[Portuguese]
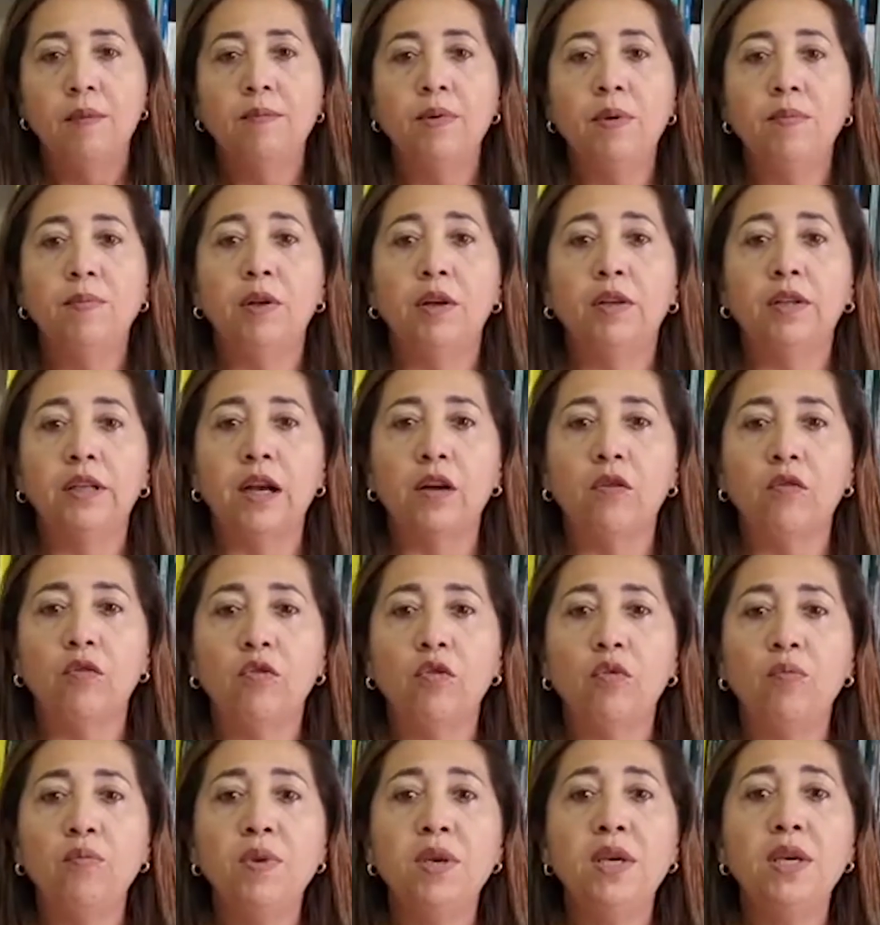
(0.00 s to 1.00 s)

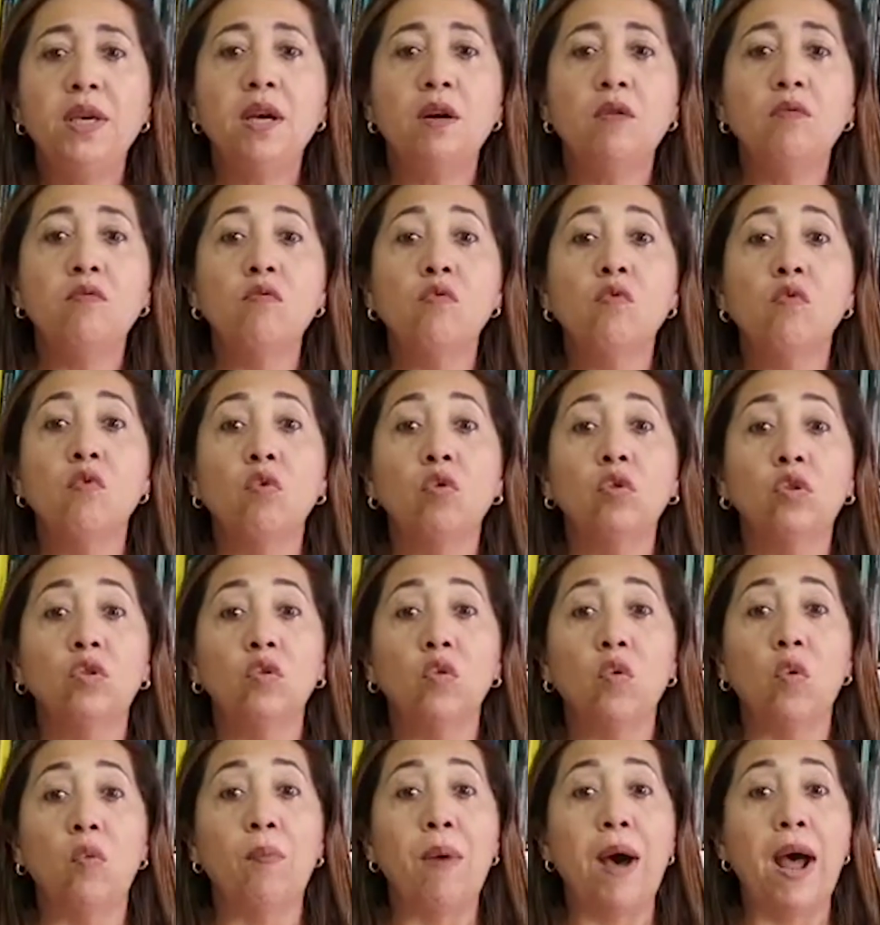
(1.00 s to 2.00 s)
Biblioteconomia, um
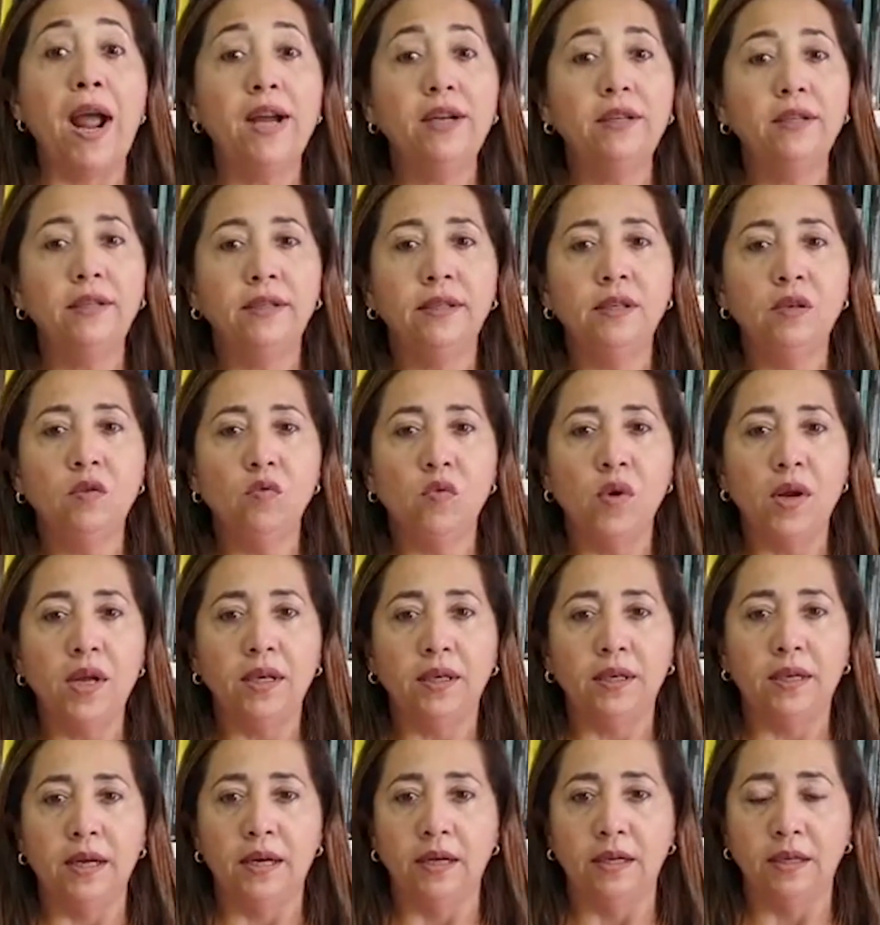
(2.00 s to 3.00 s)
curso com mais de
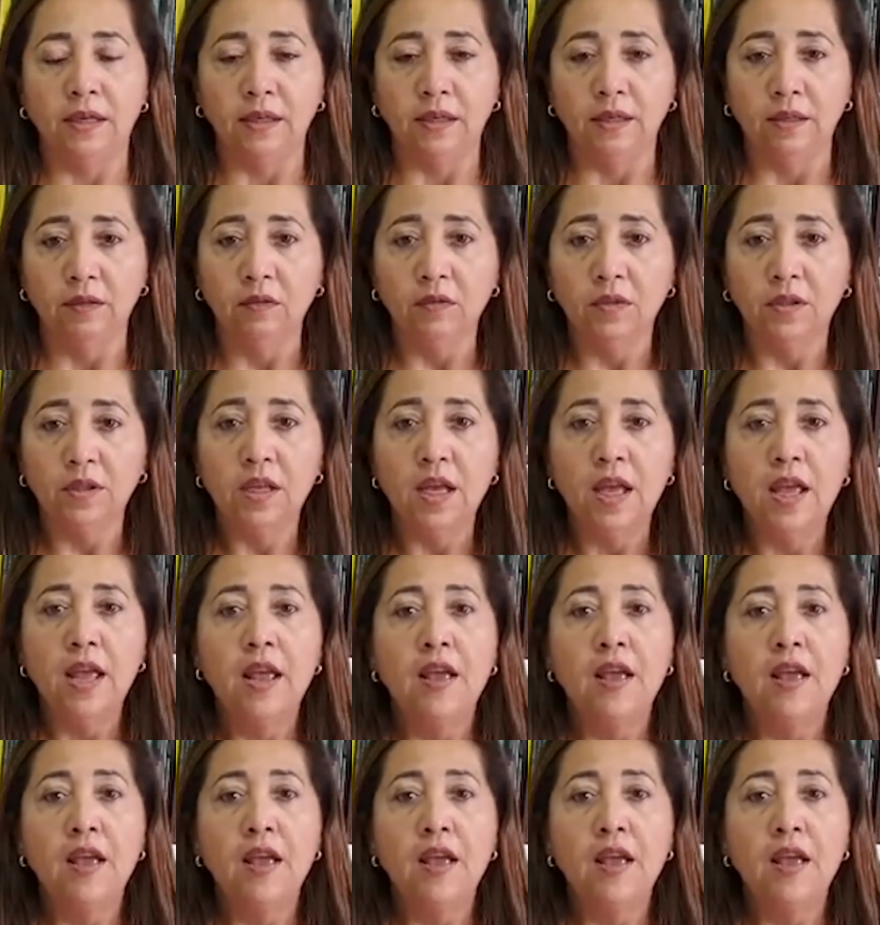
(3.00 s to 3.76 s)
50 anos,